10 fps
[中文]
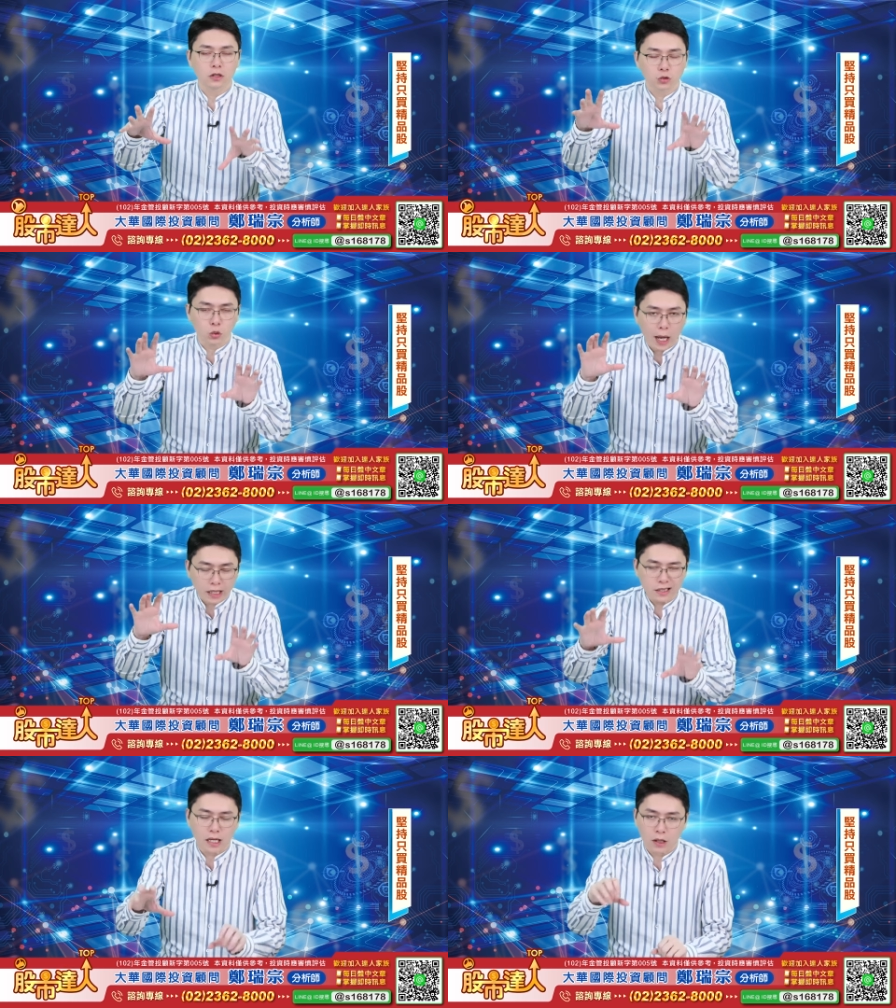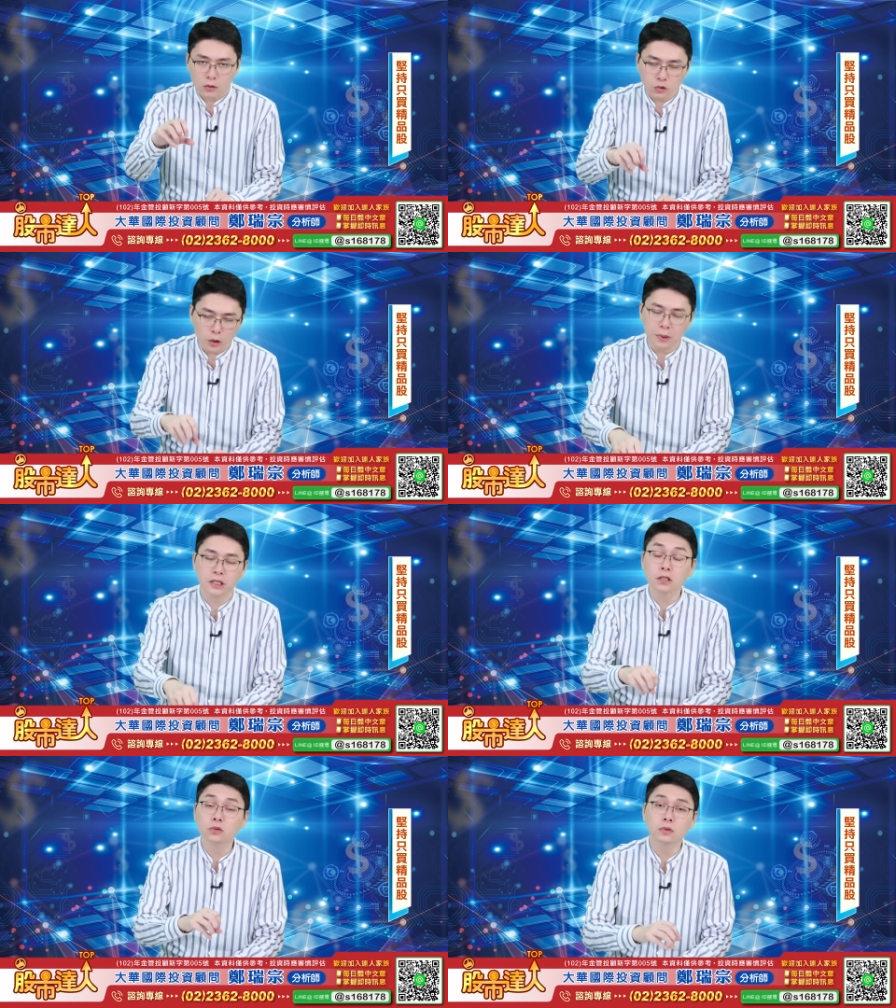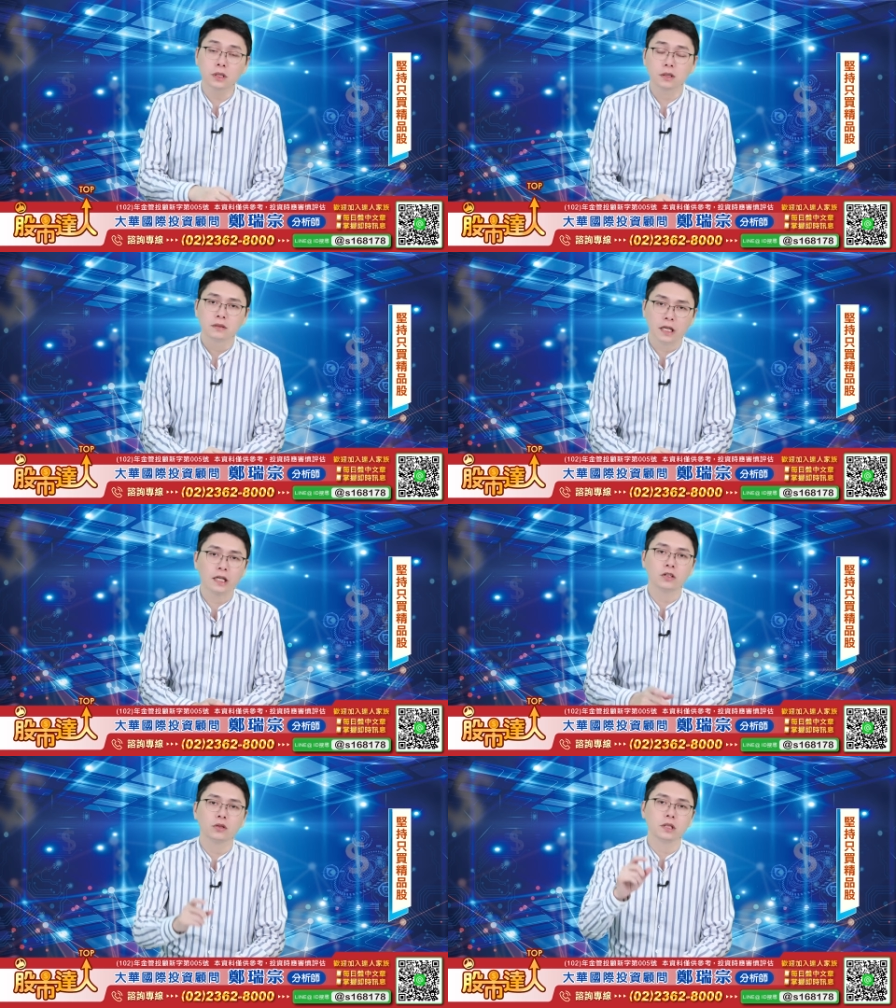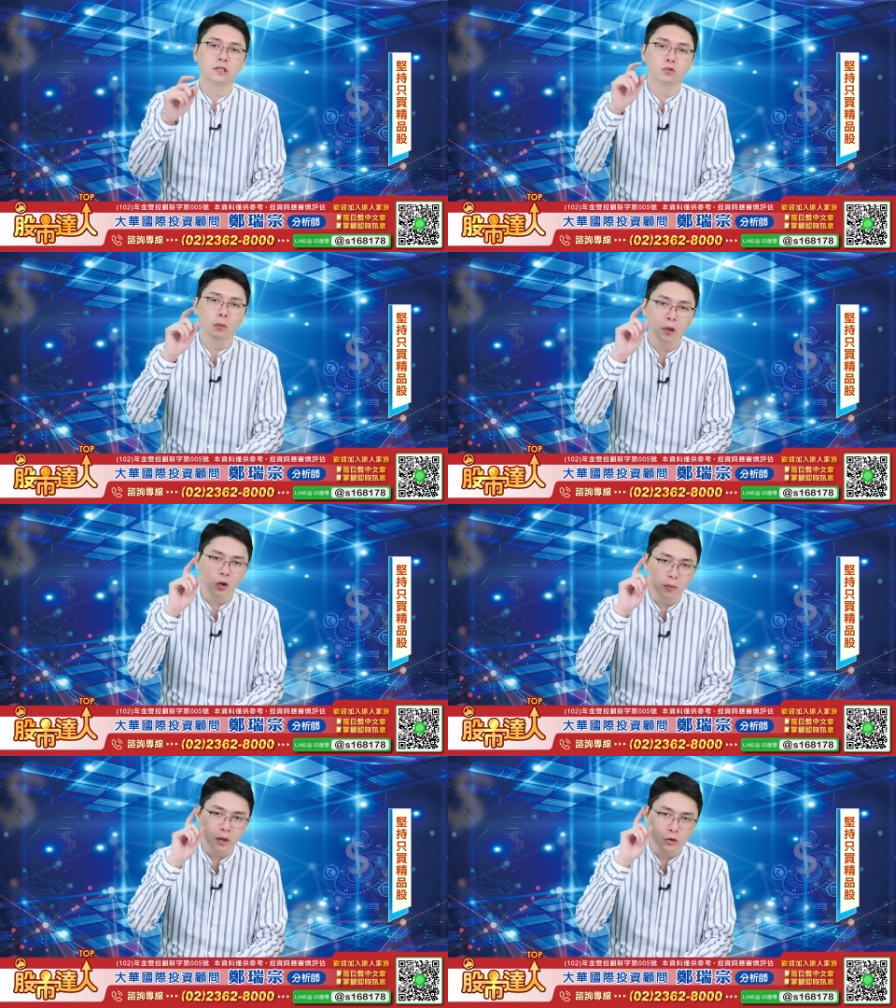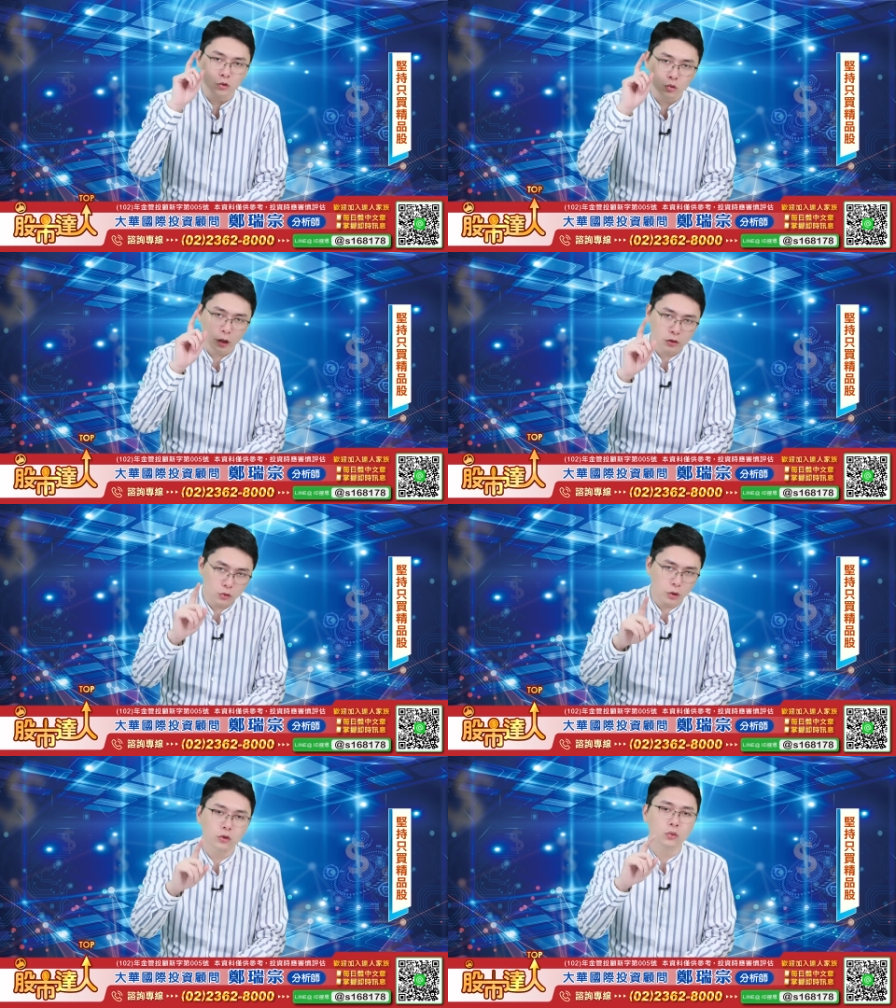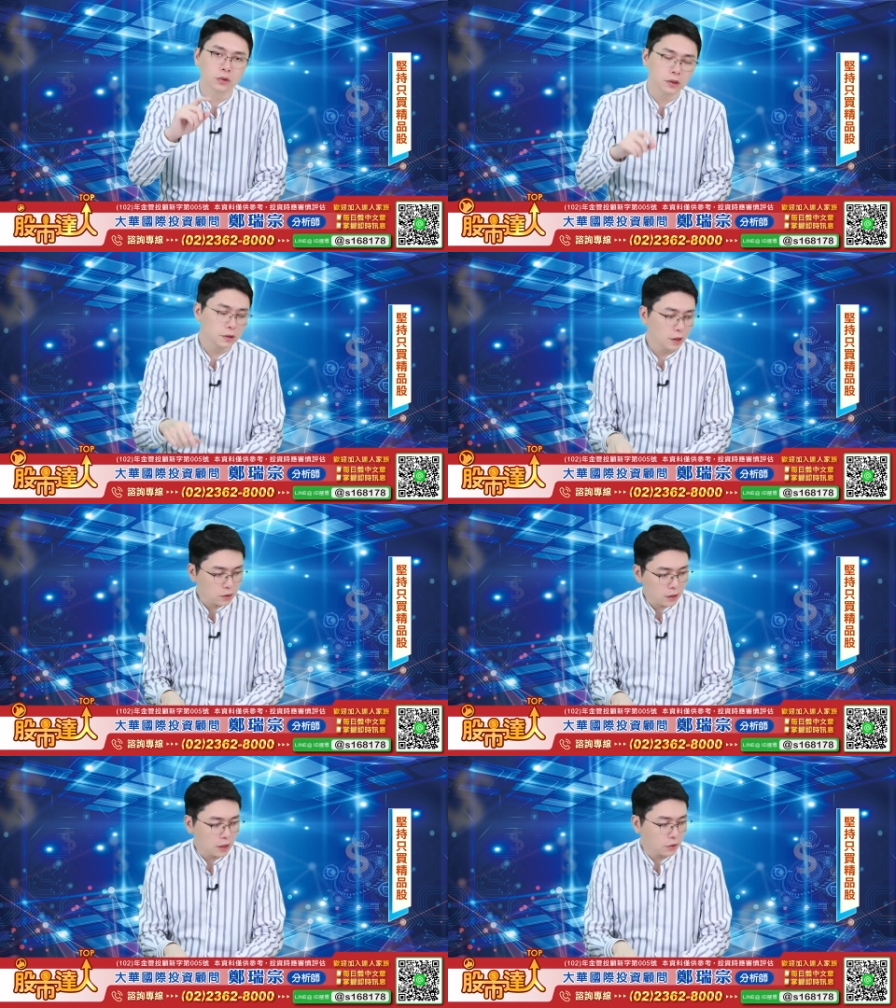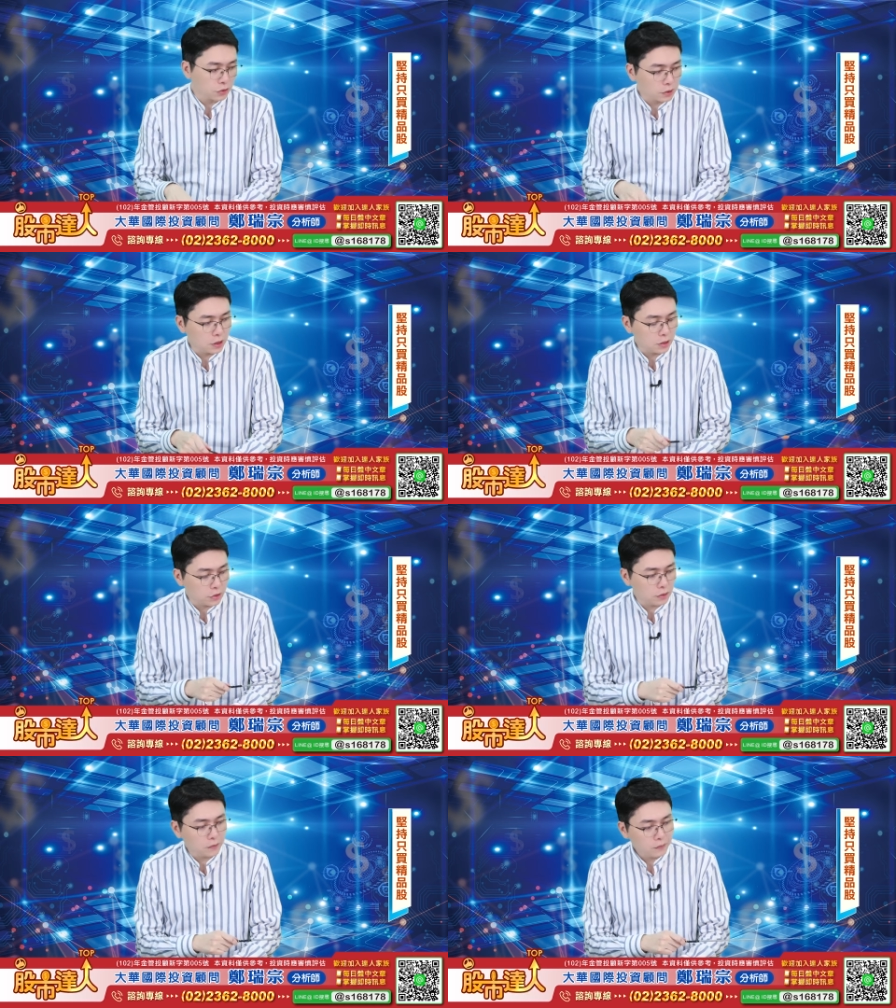要抓一档最被低估的那一档，有可能是我们后面会赚最多的。那这一档就是立志。